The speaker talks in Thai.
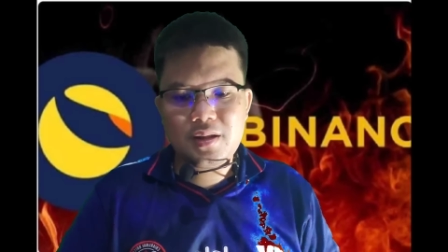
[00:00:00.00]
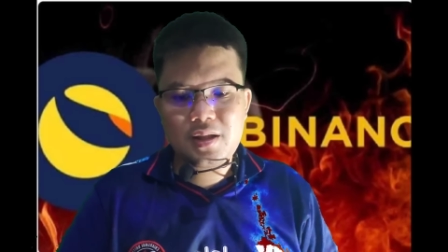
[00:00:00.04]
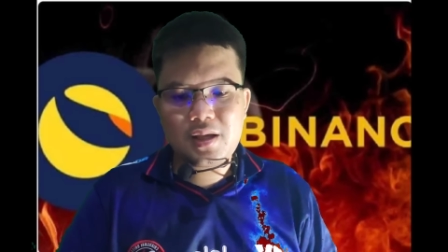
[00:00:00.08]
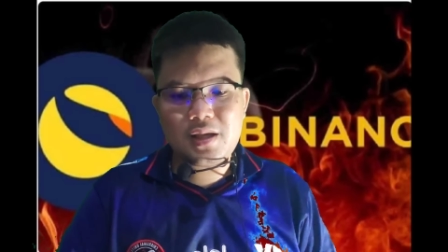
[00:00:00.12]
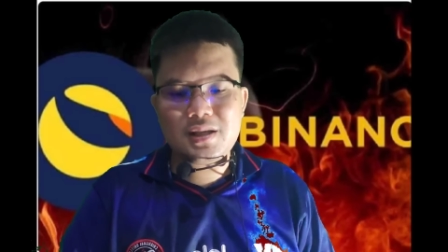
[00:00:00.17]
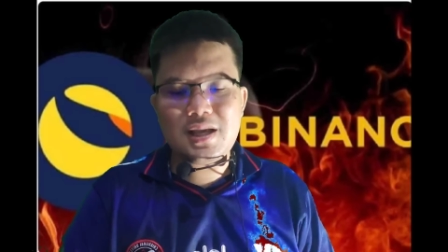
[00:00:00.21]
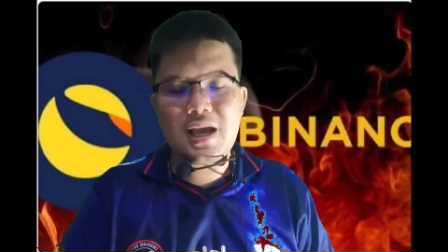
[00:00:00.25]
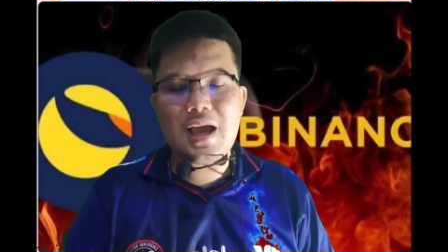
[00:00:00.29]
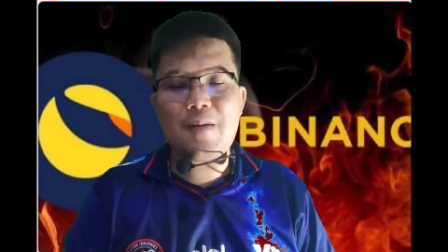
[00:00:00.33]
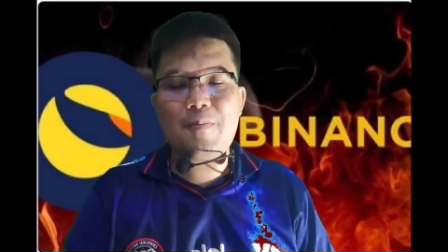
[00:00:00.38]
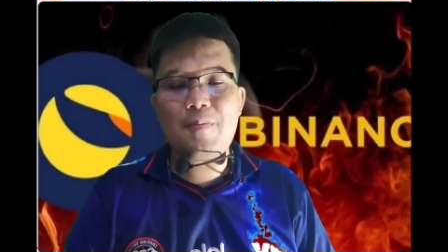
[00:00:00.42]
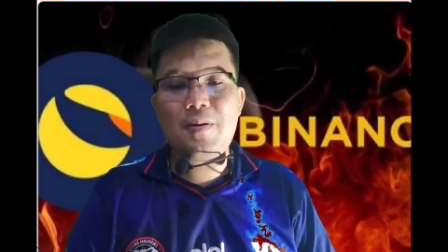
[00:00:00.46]

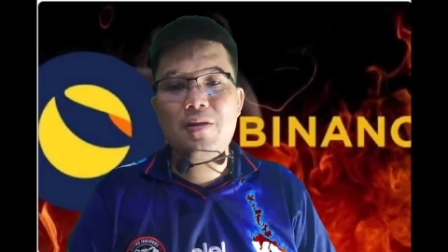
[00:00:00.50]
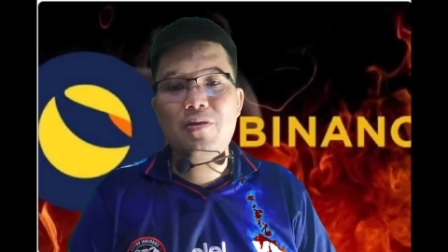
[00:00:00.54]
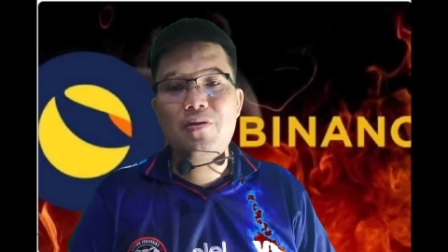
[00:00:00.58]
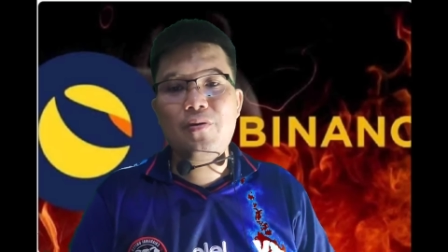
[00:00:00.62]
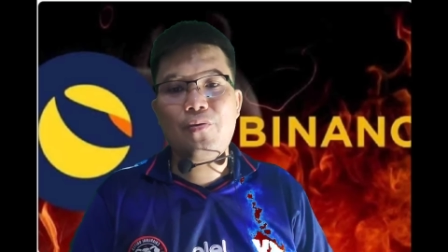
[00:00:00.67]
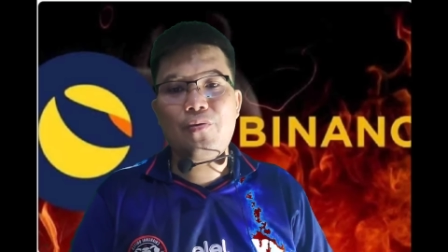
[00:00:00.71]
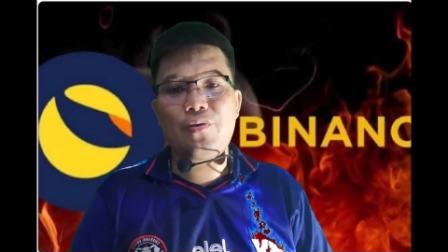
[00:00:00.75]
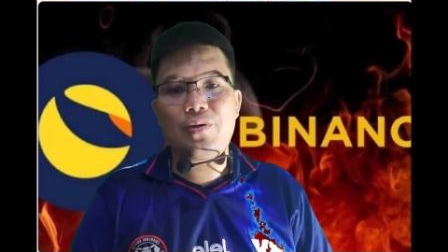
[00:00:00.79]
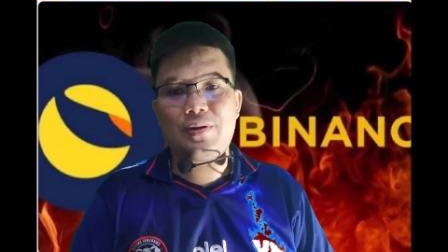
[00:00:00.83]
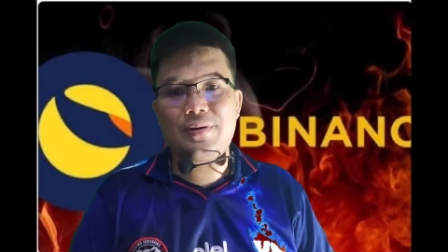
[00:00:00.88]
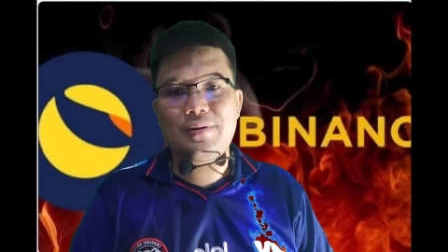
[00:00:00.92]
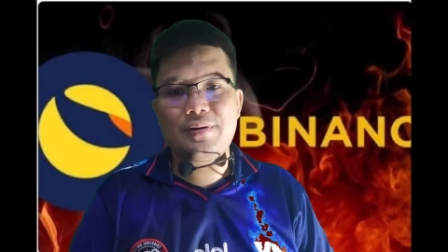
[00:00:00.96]
ที่ใช้พิ
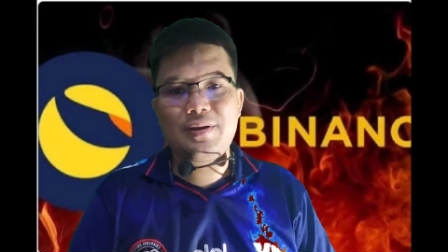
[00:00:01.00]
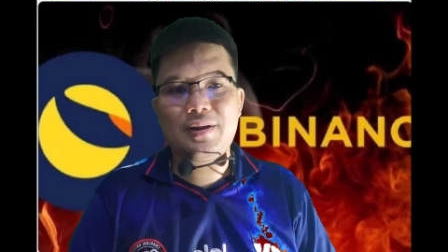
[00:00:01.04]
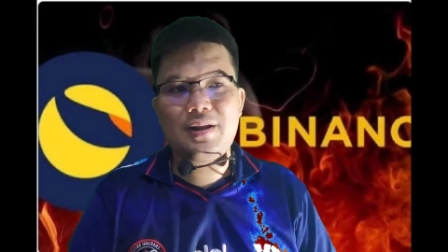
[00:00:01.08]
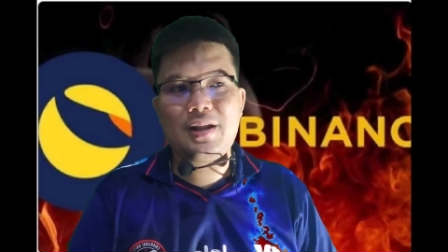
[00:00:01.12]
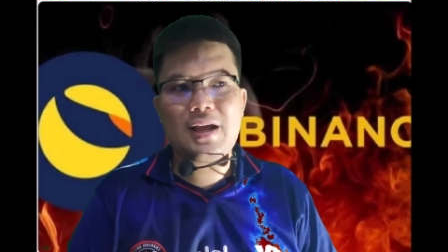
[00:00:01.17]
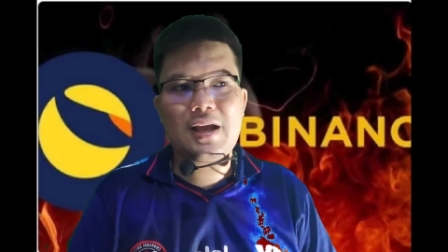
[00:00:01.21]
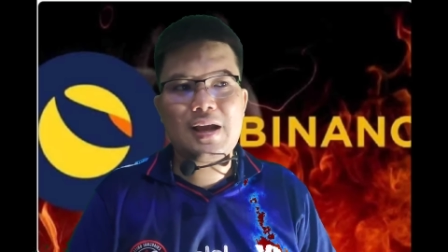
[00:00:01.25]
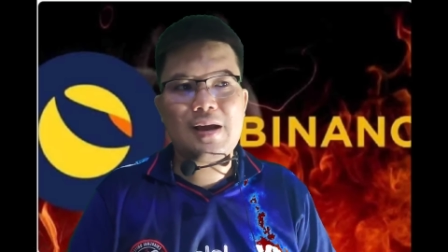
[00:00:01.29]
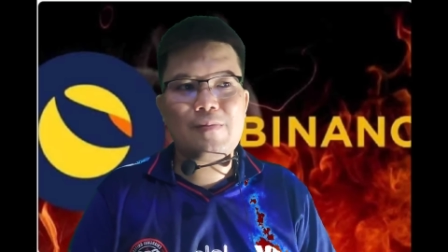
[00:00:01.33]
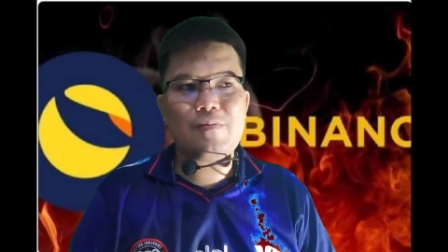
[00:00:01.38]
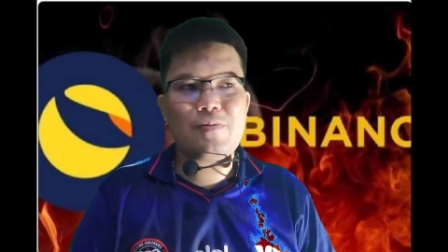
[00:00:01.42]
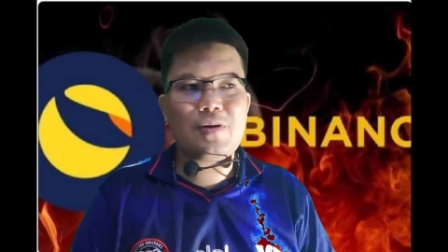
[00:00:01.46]
สูจน์
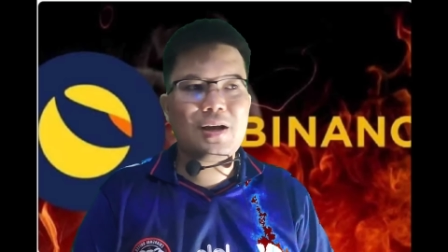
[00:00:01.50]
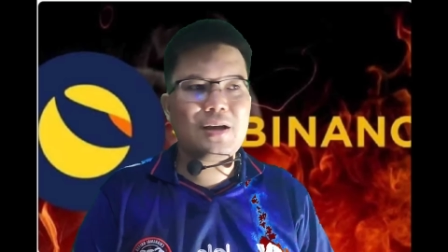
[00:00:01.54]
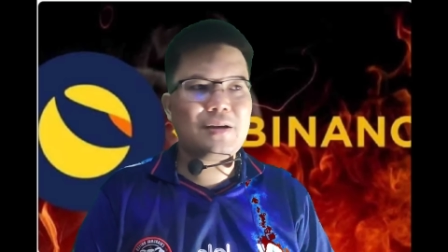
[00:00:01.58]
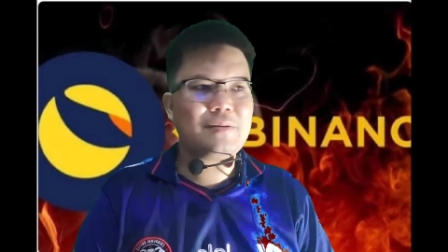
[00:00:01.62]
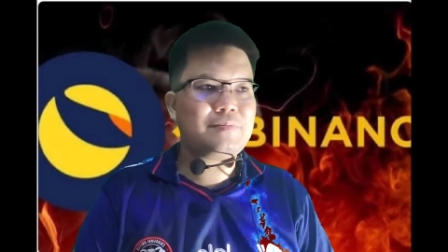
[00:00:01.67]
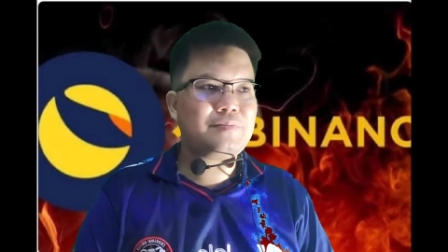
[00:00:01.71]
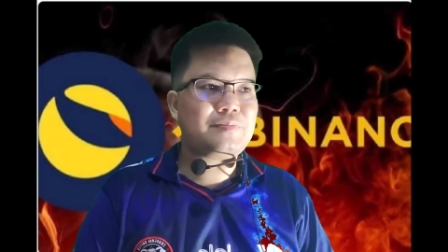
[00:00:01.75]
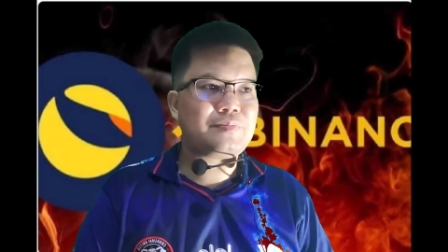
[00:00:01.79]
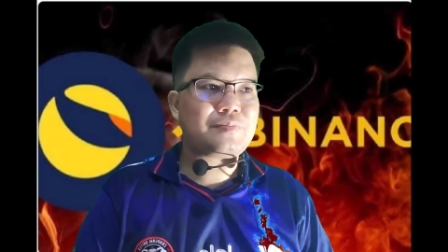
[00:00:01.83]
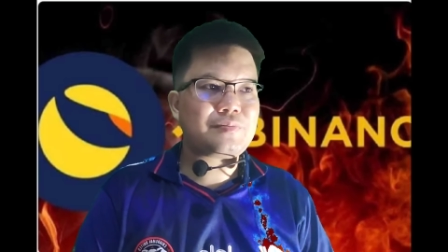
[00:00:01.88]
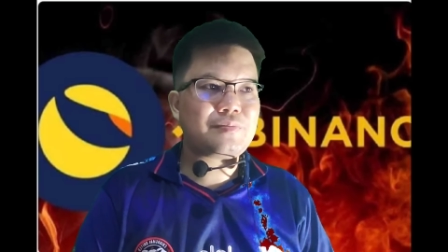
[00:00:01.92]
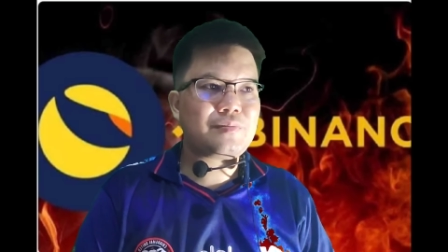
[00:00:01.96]
นะครับว่า
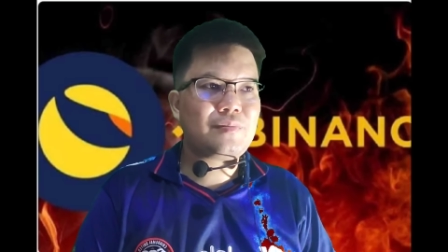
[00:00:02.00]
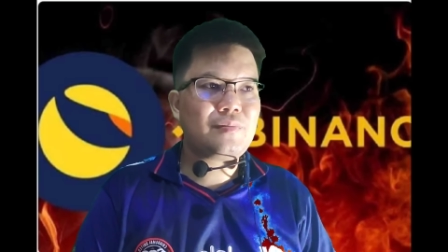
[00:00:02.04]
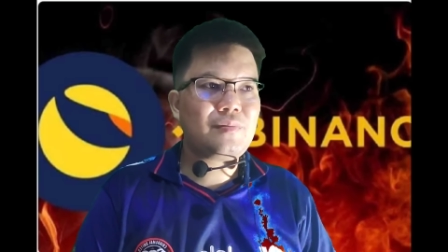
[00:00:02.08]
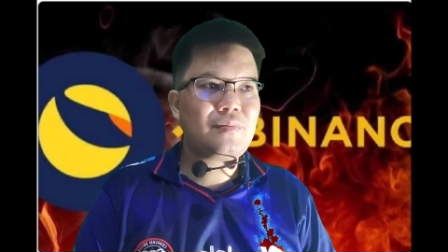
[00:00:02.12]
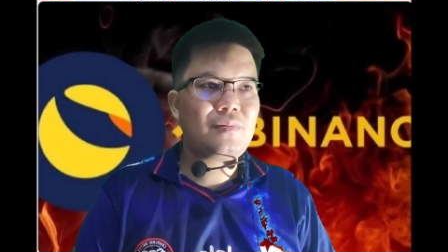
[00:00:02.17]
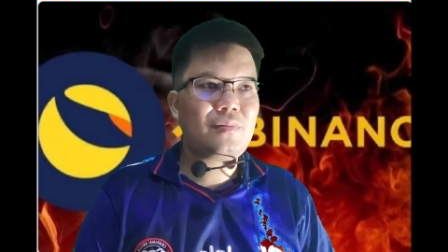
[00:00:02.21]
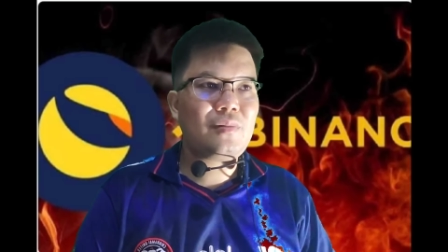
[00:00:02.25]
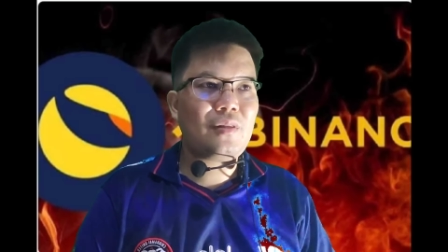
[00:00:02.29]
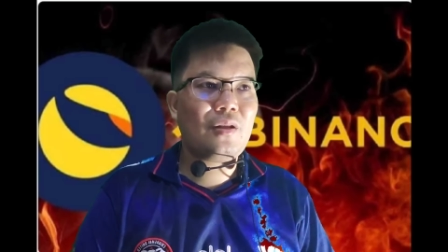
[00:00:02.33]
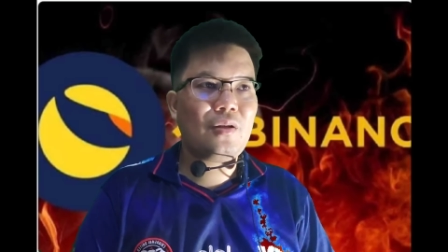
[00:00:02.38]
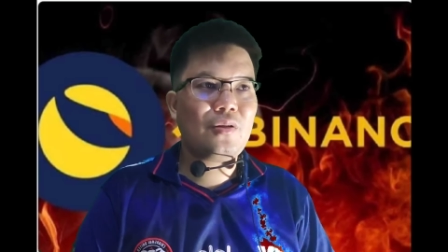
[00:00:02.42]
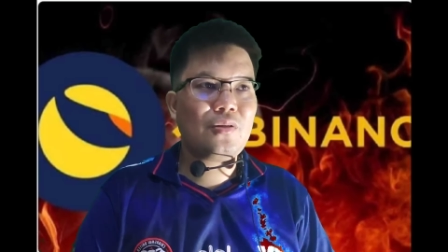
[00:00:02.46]

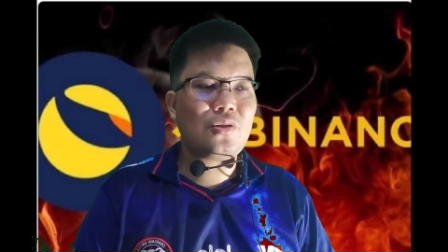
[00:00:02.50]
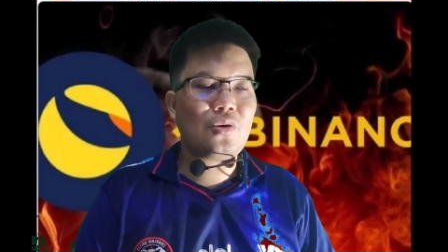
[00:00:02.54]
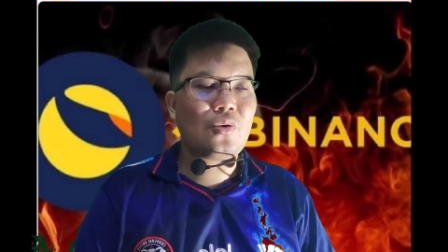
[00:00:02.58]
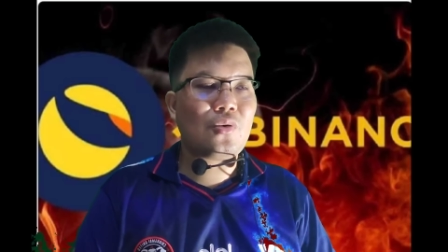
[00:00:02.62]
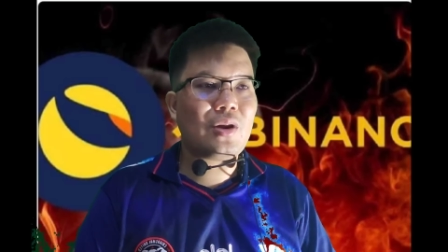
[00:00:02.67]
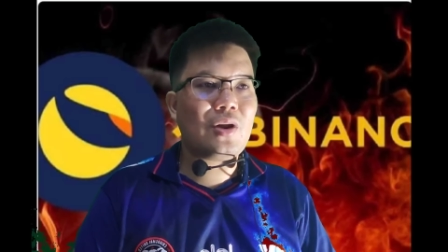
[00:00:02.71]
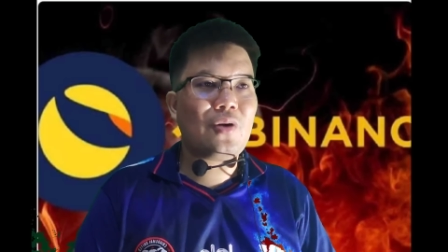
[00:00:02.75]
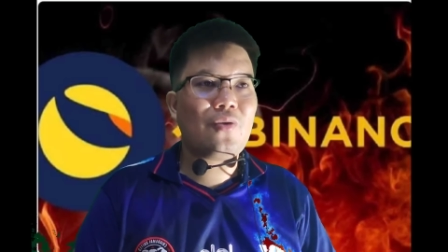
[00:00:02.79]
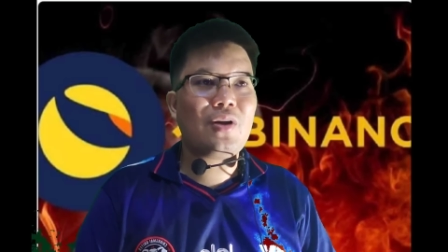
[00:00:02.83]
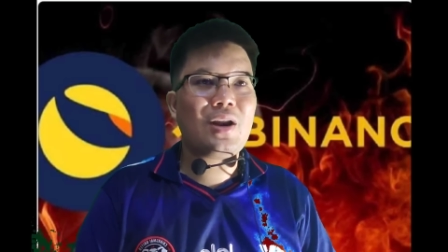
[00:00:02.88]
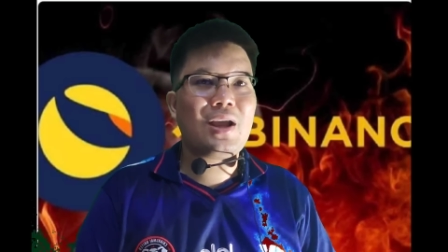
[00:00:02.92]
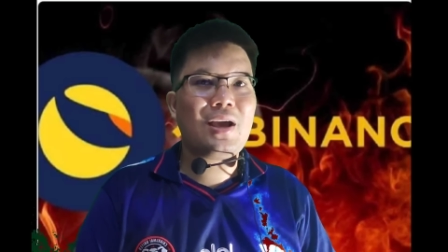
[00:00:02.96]
ต
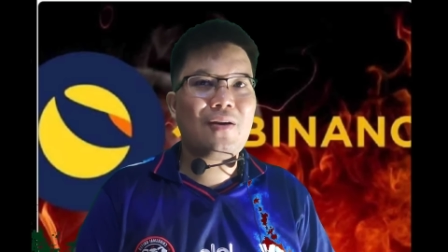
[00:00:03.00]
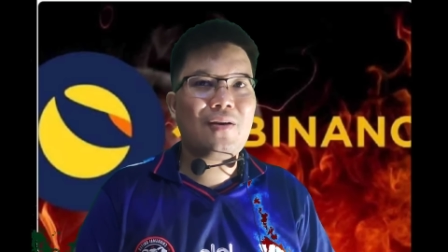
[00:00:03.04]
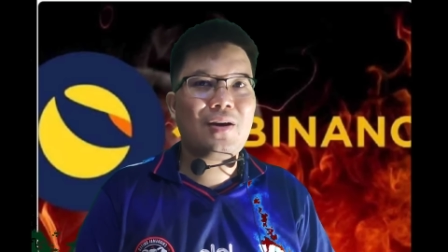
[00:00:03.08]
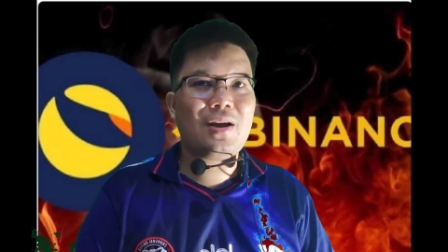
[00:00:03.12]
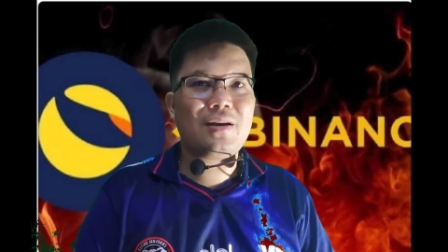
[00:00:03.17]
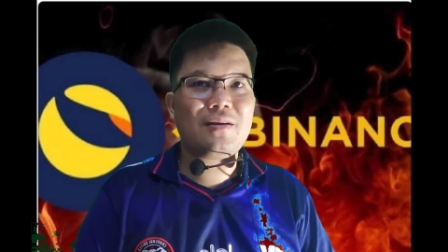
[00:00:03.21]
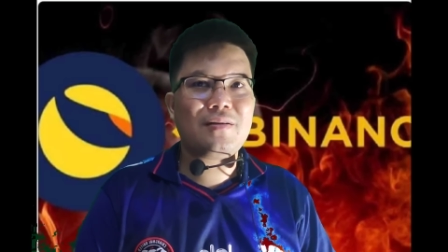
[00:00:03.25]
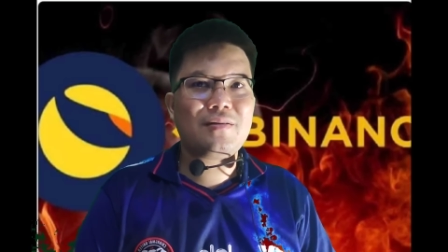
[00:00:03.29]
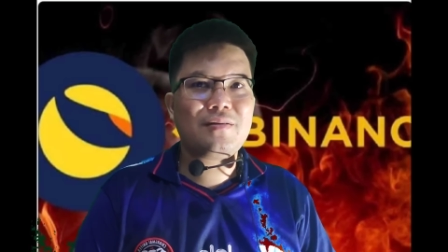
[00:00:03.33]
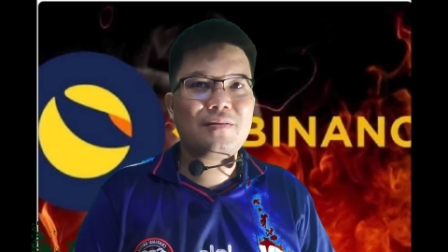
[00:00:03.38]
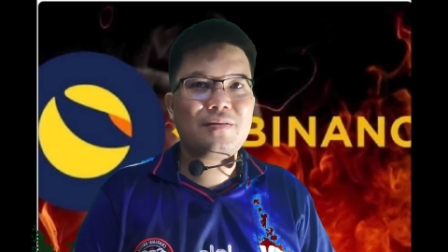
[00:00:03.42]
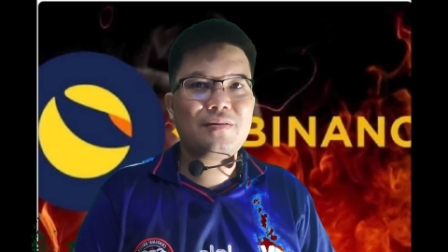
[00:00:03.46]
กลงแล้ว
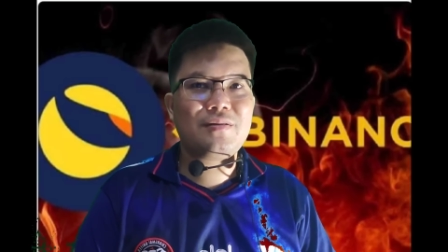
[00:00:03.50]
อ่ะ